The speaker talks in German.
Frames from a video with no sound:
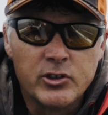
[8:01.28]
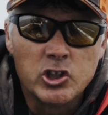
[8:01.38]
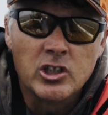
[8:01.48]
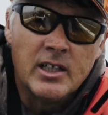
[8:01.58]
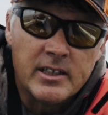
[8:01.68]

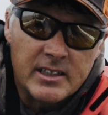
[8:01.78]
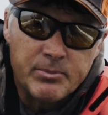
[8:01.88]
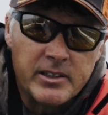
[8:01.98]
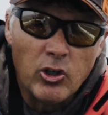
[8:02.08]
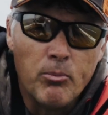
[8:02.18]
fischt, dass
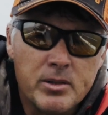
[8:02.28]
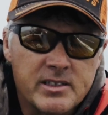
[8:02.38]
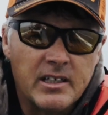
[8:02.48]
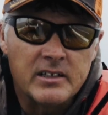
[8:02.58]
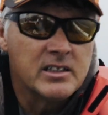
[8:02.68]
man die auch ein
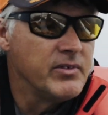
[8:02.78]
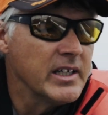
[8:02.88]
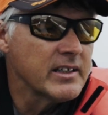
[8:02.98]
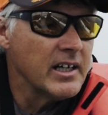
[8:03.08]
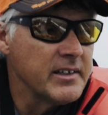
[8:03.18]
bisschen
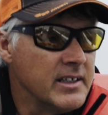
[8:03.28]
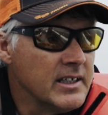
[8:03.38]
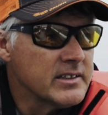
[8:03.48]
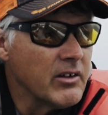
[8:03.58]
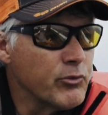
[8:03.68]
aktivieren kann.
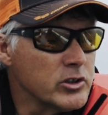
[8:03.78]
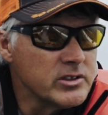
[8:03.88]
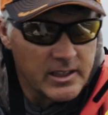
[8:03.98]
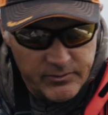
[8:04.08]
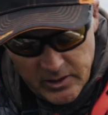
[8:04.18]
Dafür
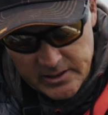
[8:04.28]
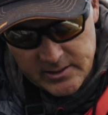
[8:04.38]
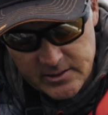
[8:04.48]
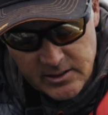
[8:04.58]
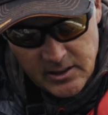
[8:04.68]
ist die
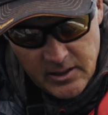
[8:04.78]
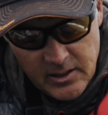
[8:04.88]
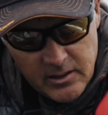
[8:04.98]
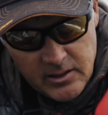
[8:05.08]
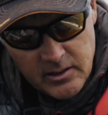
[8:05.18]
etwas,
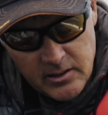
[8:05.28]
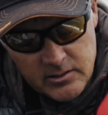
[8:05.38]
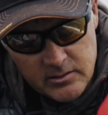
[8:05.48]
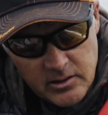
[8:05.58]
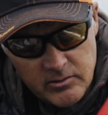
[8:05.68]
äh,
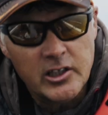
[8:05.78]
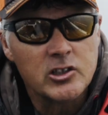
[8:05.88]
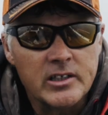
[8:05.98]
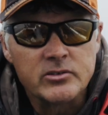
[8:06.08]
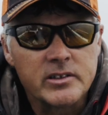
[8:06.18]

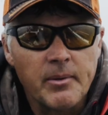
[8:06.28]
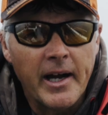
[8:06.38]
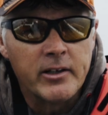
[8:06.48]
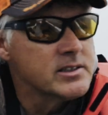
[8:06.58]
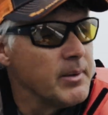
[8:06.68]
also mal
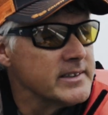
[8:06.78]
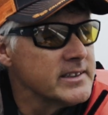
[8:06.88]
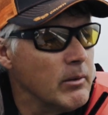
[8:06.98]
21